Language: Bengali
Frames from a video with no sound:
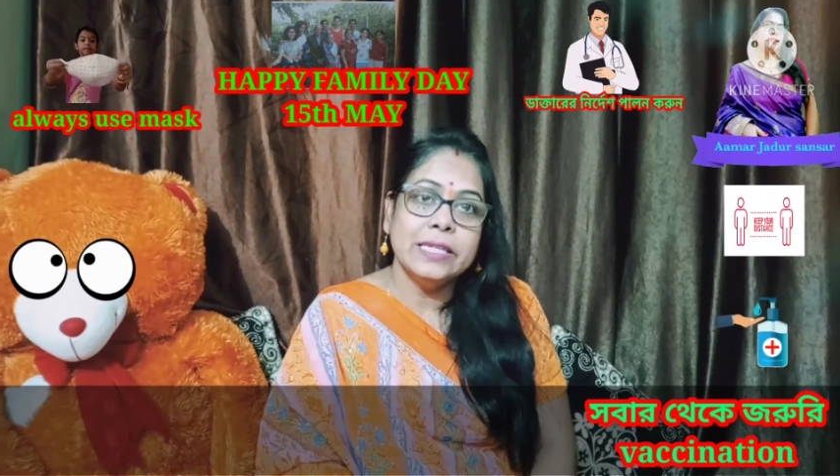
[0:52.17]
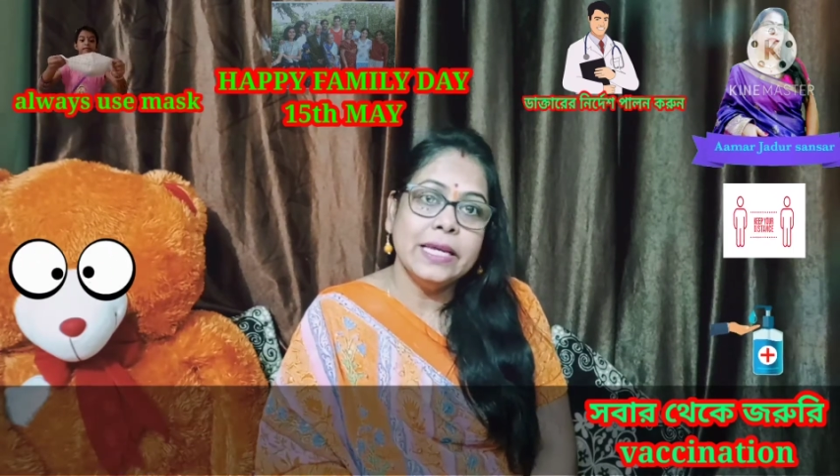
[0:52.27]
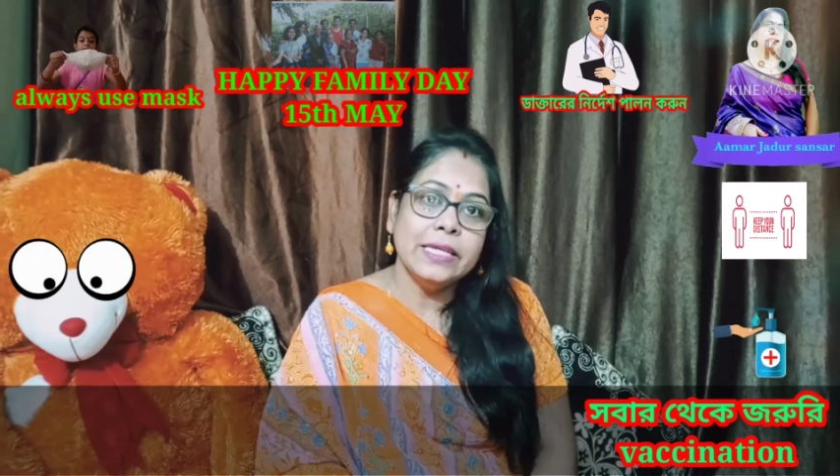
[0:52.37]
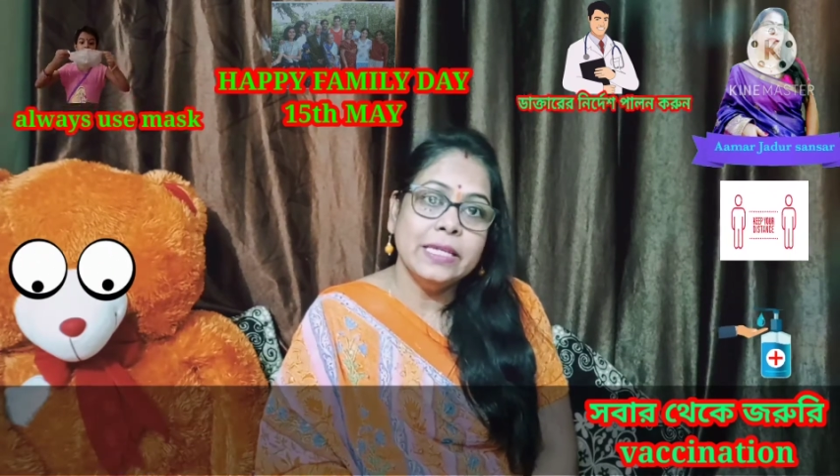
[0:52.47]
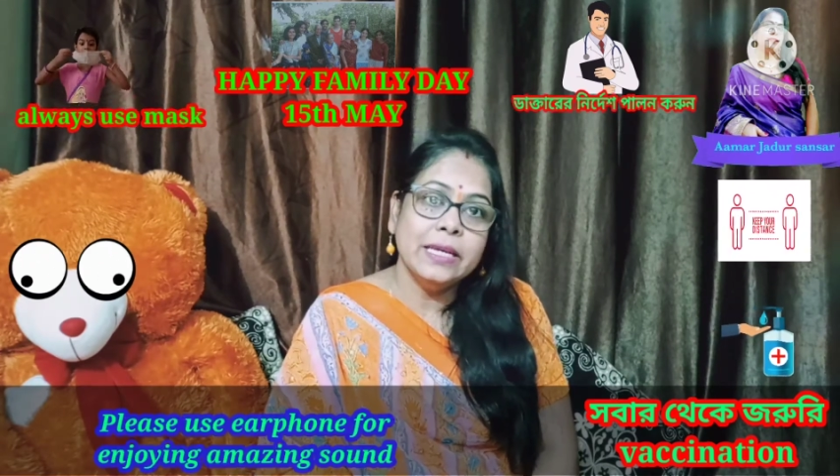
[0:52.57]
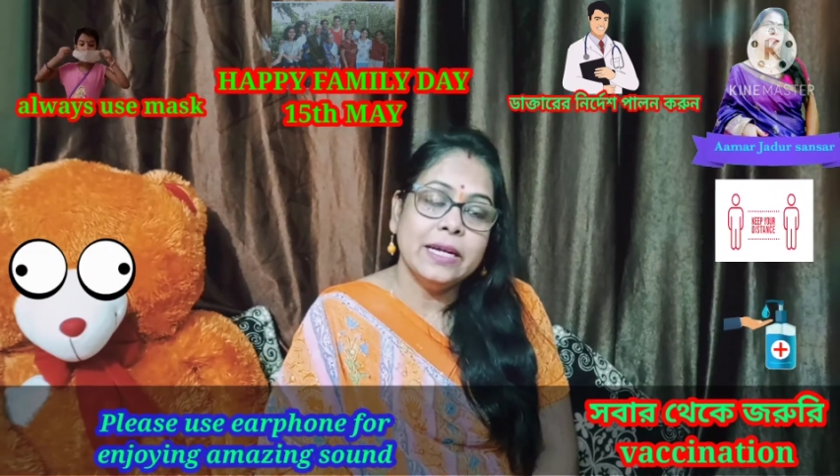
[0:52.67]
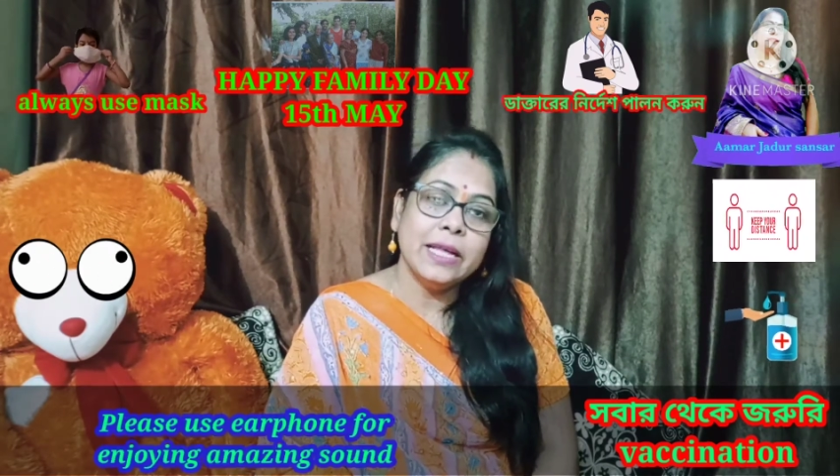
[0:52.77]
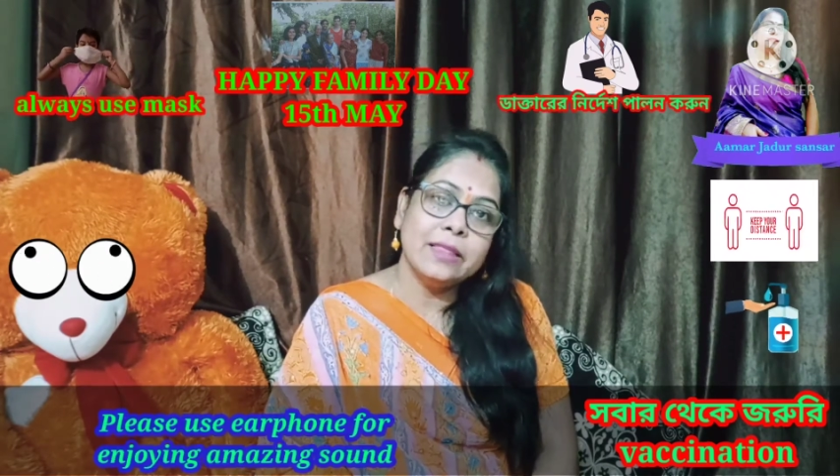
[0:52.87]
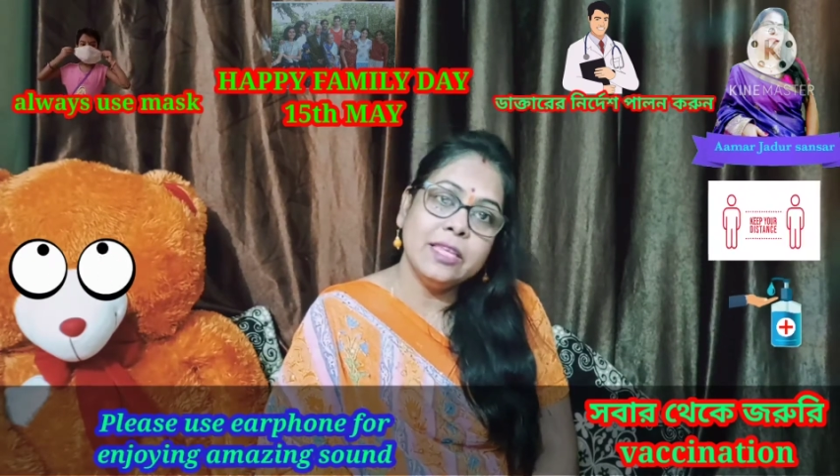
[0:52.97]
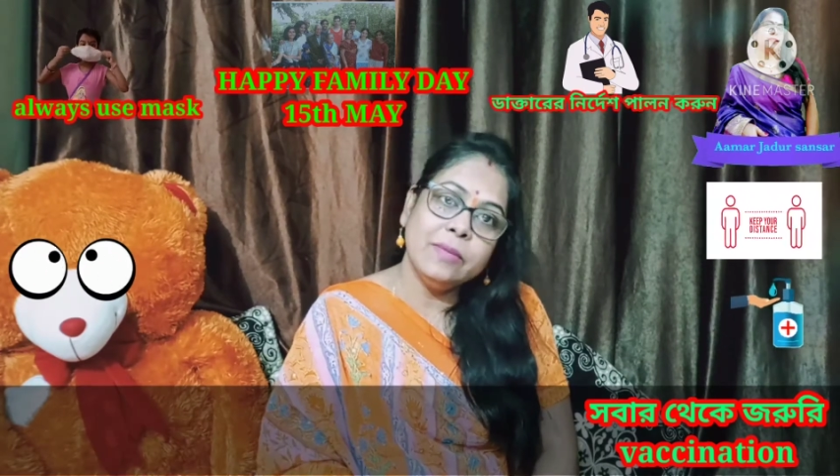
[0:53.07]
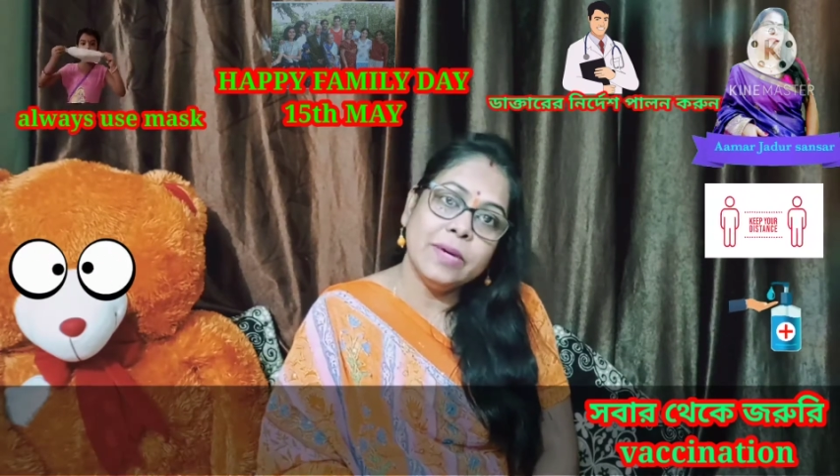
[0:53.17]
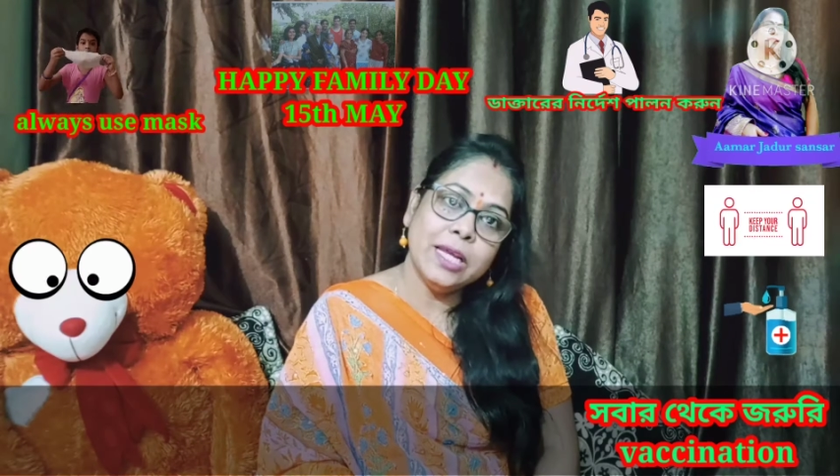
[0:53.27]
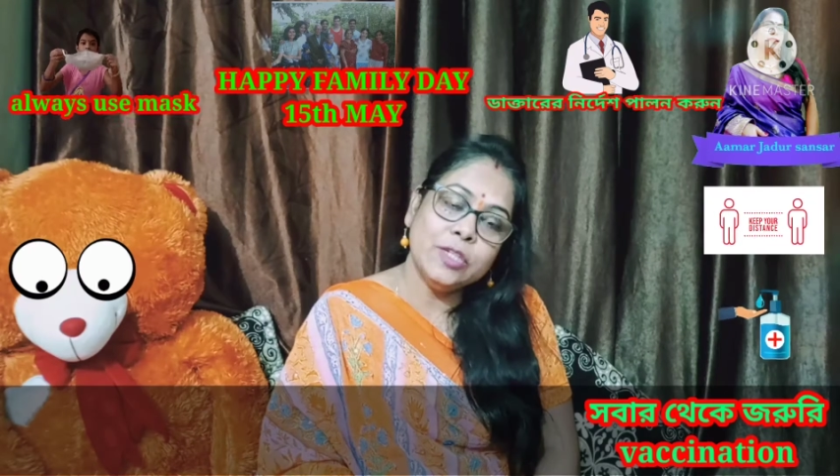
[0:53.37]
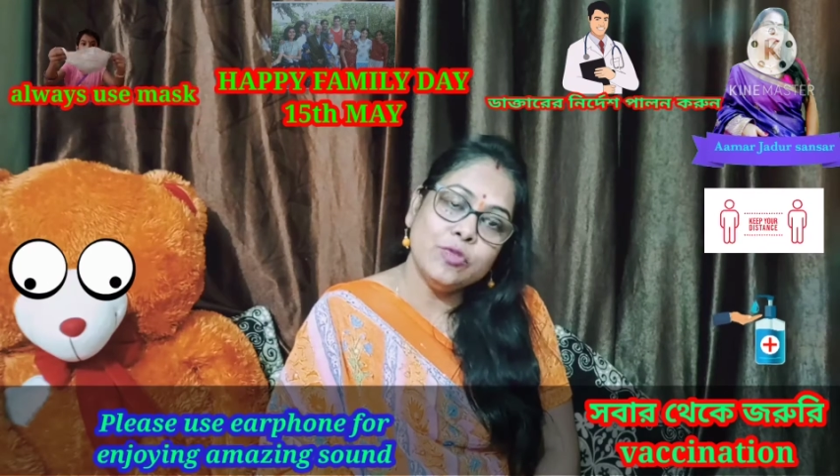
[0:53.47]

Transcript: সেই রাত্রির বেলা